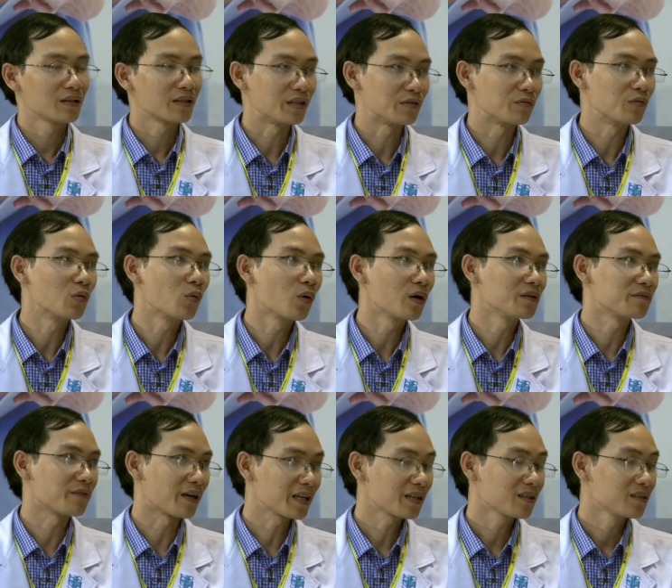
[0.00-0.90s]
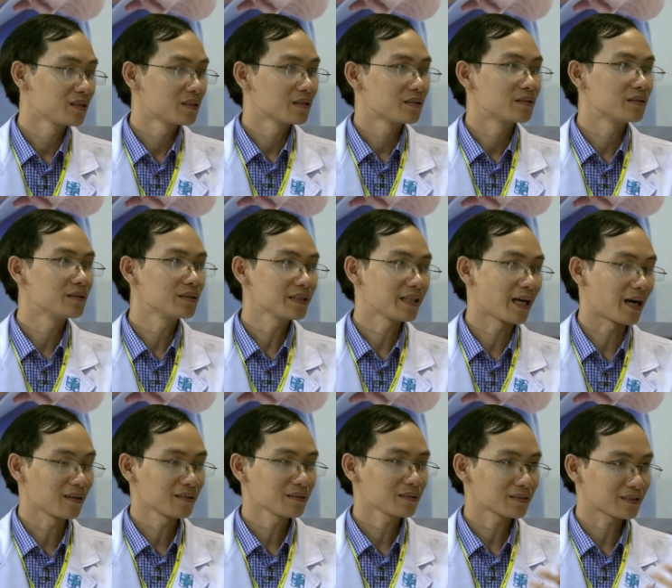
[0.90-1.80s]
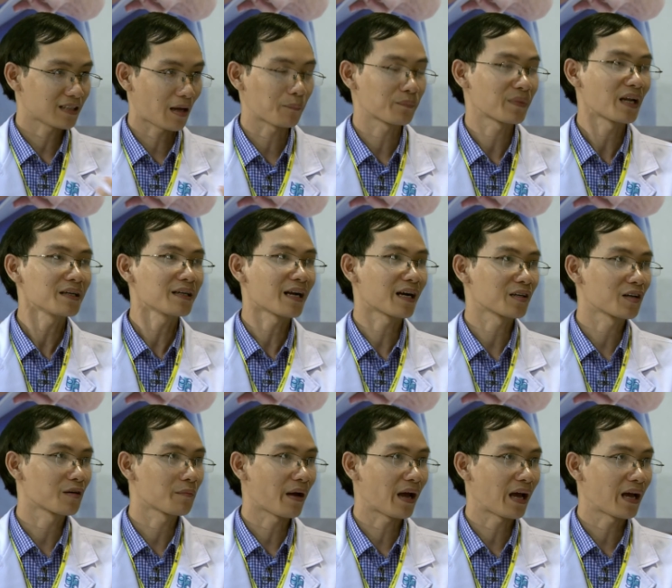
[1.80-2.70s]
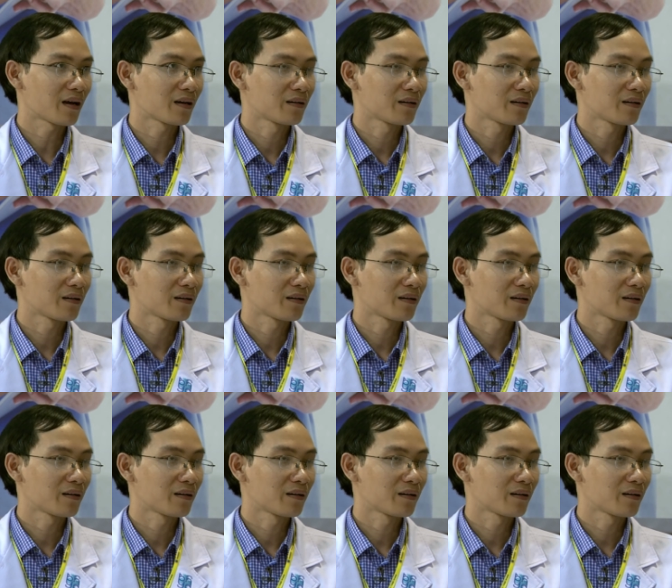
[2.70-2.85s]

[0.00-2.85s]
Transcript: Thì phụ huynh phải hướng dẫn tập đánh răng cho bé.